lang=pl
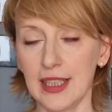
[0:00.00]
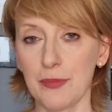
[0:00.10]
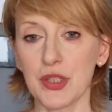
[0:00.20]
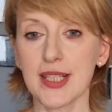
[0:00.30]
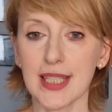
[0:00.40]

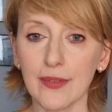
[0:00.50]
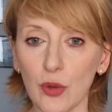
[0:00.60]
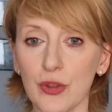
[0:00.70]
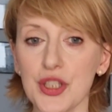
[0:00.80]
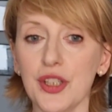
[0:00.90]
przedstawiał
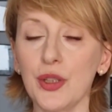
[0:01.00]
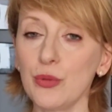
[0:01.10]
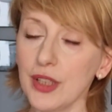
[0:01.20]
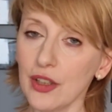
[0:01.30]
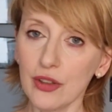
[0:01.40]
właśnie
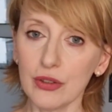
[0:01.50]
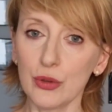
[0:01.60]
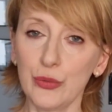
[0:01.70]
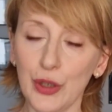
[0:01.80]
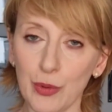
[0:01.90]
nieuniknione
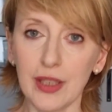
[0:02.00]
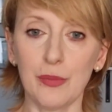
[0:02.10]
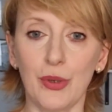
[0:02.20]
uwikłanie